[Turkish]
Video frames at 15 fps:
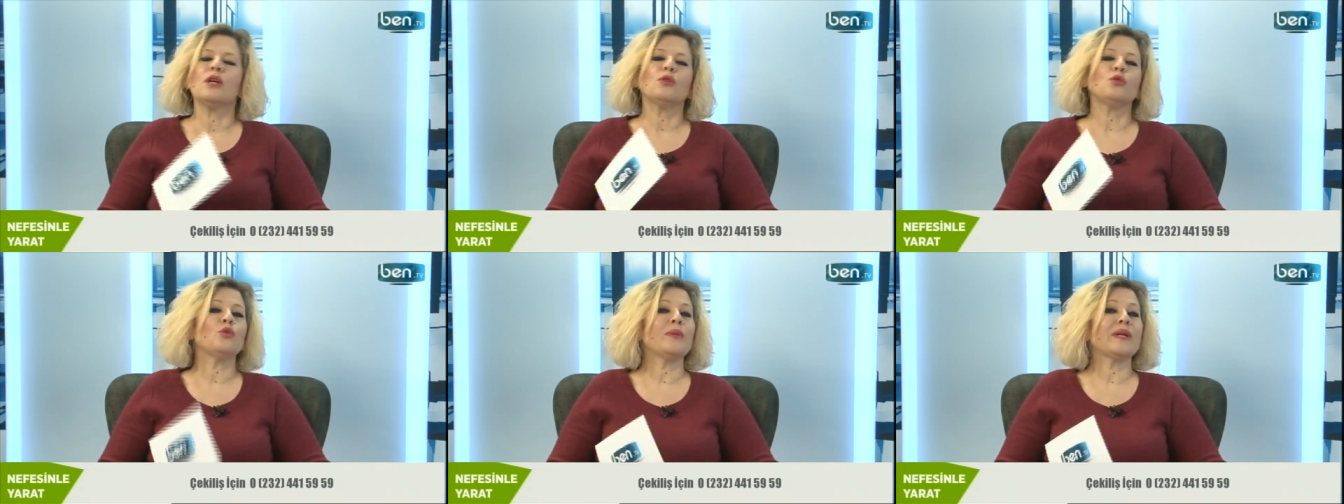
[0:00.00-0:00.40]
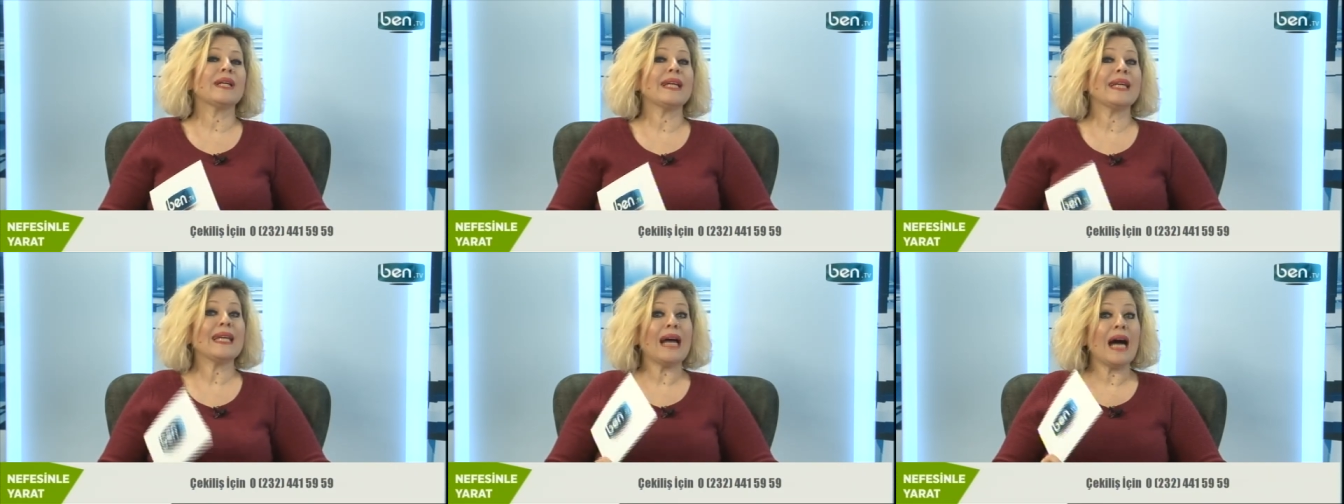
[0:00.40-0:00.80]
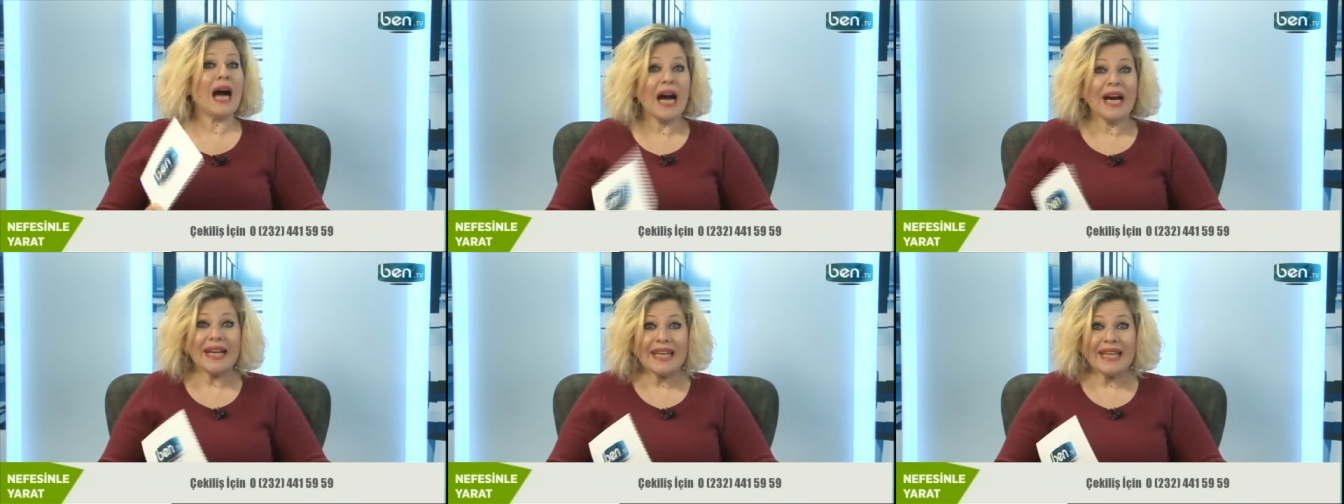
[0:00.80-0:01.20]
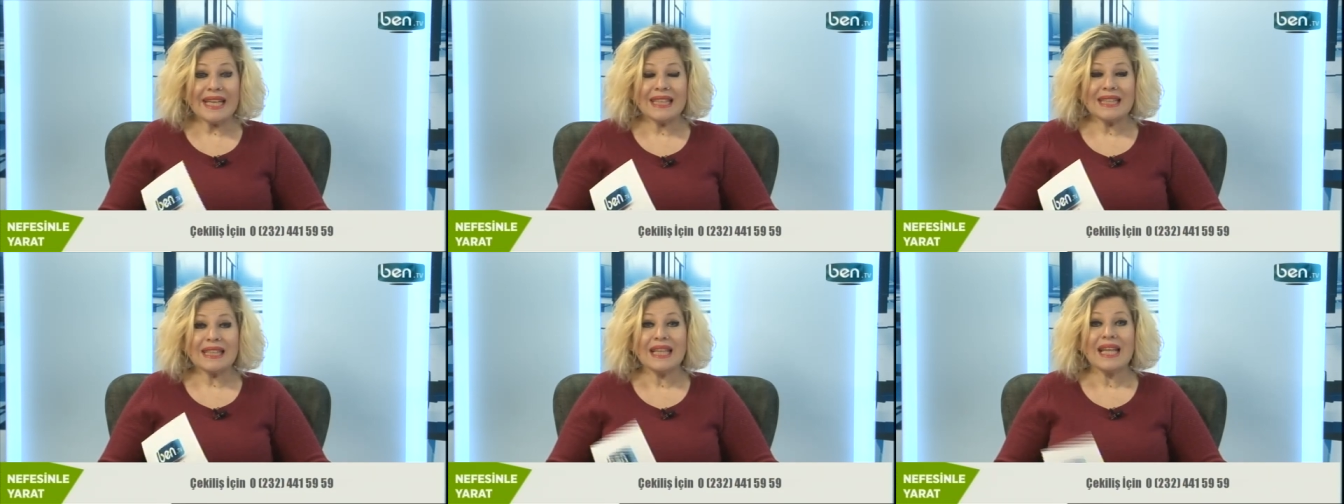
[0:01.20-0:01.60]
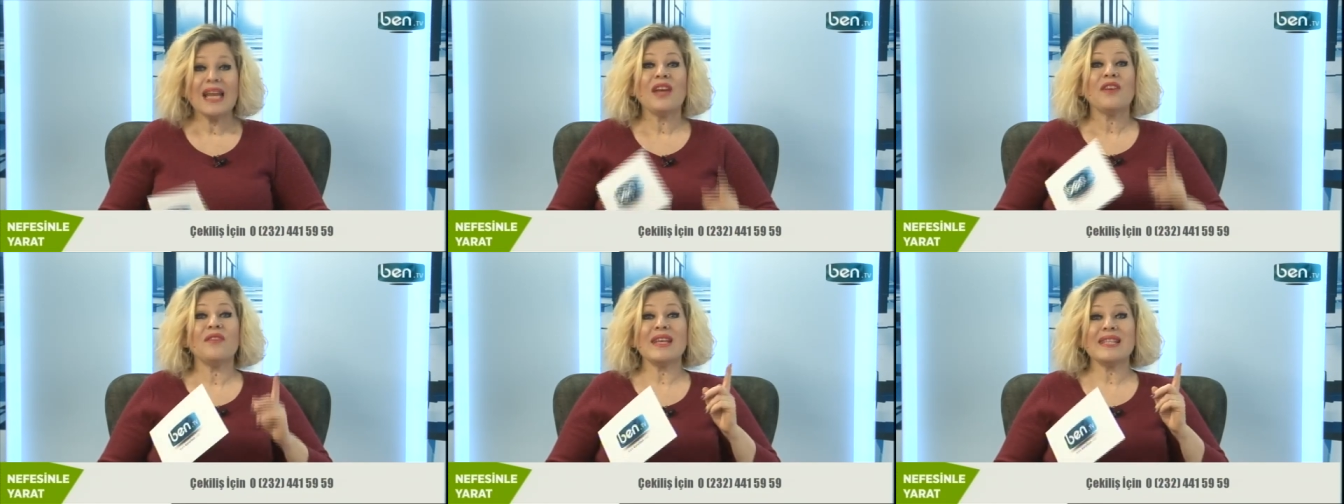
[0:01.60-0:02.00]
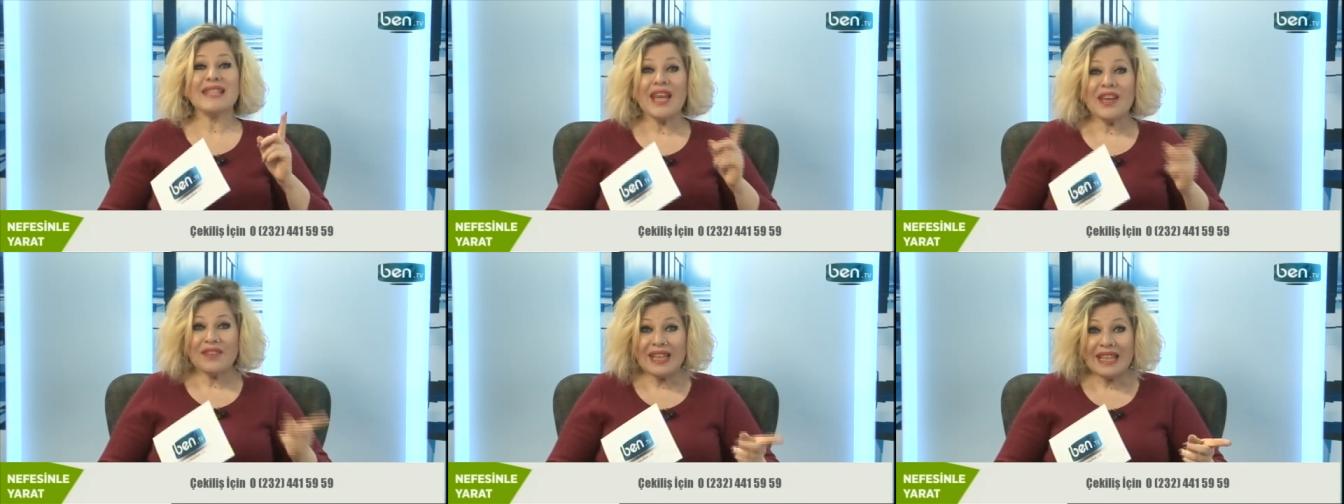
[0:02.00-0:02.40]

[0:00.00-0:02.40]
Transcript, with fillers: numarayı arayın ve sevgili